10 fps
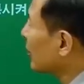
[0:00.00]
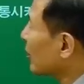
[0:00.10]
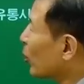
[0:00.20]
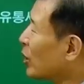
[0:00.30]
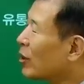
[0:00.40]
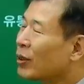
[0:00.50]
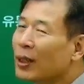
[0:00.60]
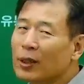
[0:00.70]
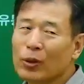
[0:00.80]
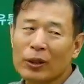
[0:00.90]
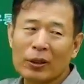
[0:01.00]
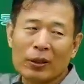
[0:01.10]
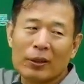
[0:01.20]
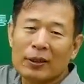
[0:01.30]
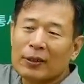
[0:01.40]
오지 선다를
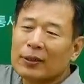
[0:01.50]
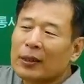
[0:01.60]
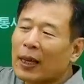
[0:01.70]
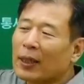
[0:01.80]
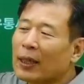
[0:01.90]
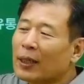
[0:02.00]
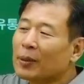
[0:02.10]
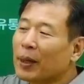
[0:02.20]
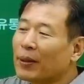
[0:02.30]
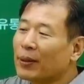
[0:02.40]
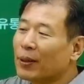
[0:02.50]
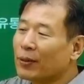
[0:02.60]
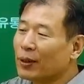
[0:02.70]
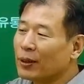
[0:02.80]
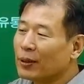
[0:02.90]
위해서 네 개를
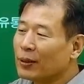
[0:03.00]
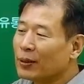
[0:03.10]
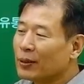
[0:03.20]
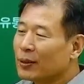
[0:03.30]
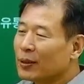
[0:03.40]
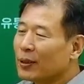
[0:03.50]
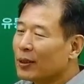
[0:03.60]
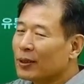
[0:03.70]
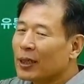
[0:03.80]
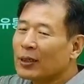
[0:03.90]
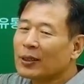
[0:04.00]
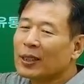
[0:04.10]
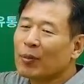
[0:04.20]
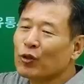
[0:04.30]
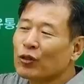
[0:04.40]
만들었어요. 사실은
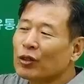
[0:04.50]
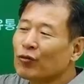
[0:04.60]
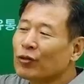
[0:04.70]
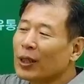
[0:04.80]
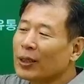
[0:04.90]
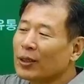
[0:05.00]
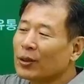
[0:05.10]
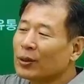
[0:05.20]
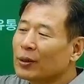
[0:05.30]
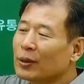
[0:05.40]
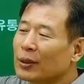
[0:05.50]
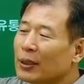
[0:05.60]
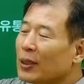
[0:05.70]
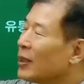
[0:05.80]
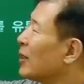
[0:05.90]
기압 유지인 수단이죠.
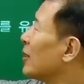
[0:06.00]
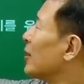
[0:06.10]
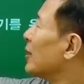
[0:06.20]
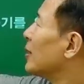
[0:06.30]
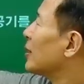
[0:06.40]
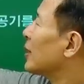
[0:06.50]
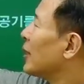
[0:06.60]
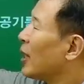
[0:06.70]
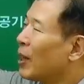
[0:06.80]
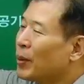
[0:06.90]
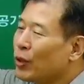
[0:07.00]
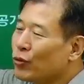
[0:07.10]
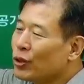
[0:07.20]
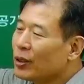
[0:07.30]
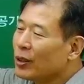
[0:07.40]
기압의
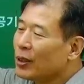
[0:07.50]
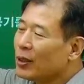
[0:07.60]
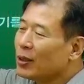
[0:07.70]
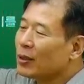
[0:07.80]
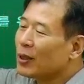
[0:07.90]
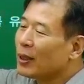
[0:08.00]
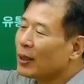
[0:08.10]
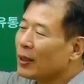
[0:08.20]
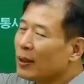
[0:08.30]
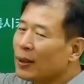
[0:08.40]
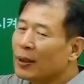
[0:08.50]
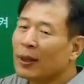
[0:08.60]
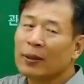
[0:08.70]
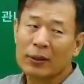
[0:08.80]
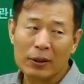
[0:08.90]
유지를 일정하게
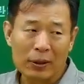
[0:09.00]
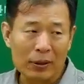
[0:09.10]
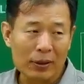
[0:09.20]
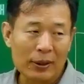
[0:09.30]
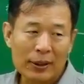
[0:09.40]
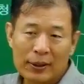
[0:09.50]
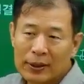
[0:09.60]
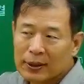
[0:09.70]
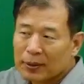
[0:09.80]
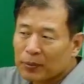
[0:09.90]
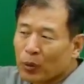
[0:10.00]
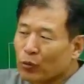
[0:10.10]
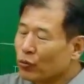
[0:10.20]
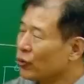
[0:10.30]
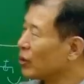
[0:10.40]
해서
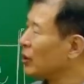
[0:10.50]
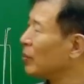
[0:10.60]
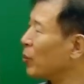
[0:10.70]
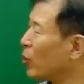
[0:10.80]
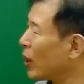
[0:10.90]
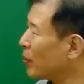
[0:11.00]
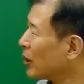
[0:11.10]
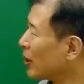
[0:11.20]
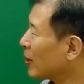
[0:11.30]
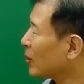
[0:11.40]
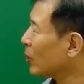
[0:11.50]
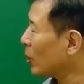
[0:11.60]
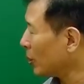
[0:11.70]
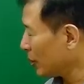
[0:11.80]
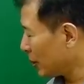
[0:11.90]
봉수를 보호합니다.
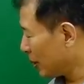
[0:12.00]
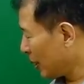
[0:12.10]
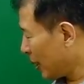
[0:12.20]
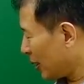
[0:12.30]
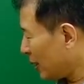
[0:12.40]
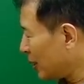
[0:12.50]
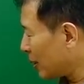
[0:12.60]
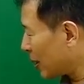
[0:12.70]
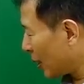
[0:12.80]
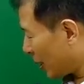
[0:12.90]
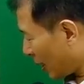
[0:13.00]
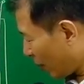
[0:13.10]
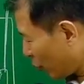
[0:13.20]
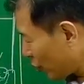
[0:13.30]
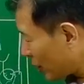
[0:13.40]
또 이렇게
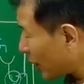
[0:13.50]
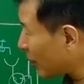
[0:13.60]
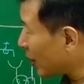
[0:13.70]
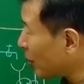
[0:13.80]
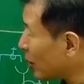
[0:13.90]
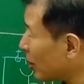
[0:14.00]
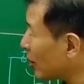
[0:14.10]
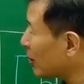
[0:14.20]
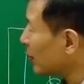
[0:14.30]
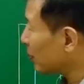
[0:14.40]
기압 유지가 되면